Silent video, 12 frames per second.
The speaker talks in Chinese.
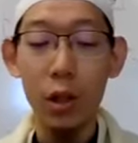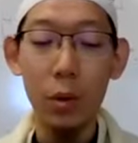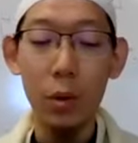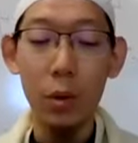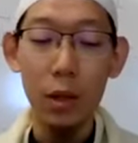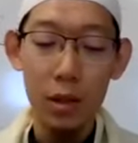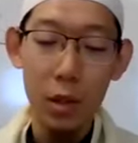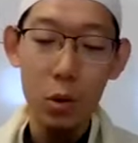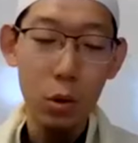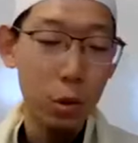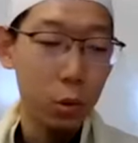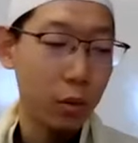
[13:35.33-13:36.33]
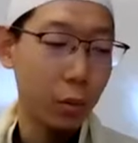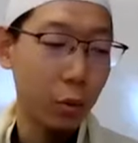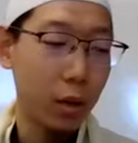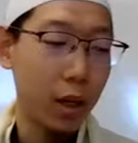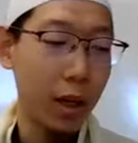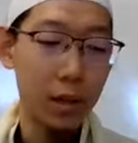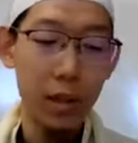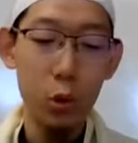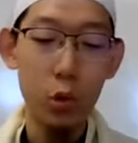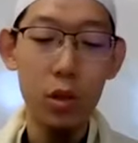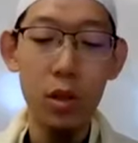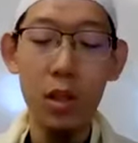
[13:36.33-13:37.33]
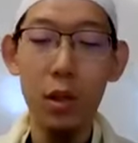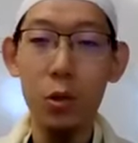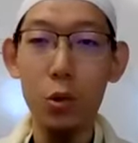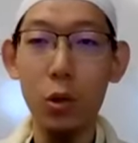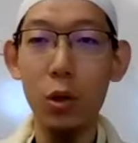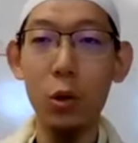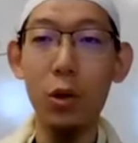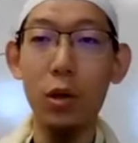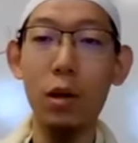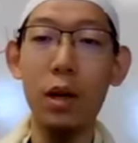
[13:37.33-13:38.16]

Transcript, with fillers: 那么在 s u 图的 t u l f a n 在准则章的最后，